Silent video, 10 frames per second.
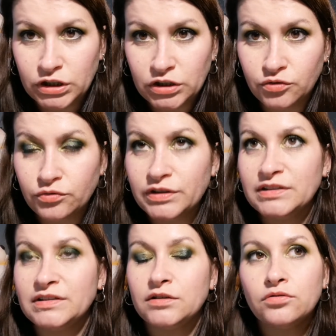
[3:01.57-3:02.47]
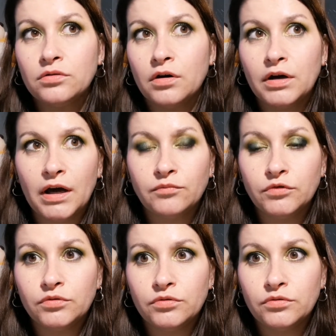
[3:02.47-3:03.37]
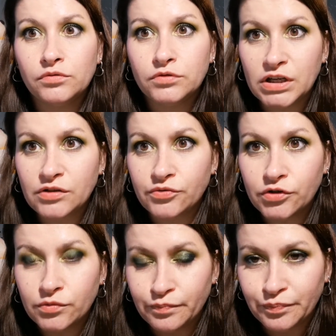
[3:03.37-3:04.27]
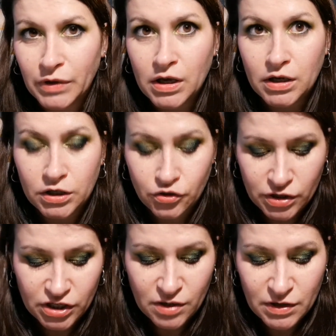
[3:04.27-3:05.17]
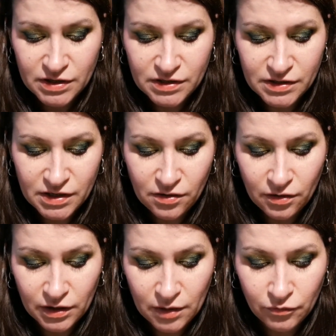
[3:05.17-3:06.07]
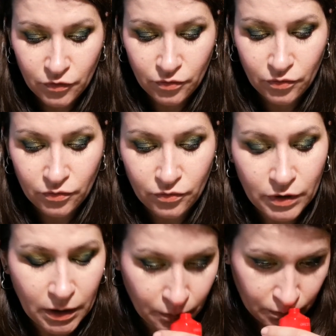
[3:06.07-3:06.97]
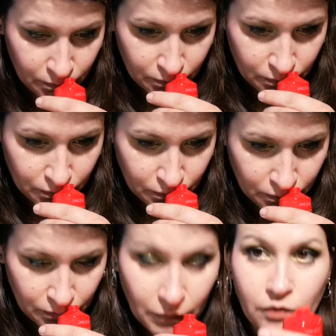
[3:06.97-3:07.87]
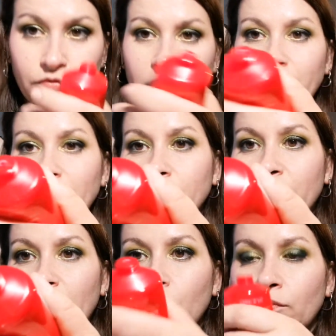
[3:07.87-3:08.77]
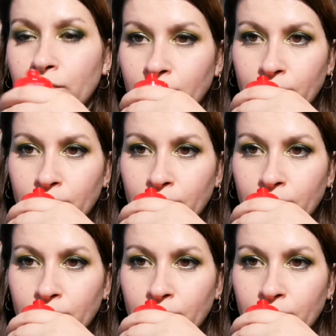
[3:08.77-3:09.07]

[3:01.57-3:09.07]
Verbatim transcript: j'ai dû tester que leur gamme de gel douche. Et je n'ai jamais testé leur gamme de, de, lait. Mais en tout cas, ça sent très bon.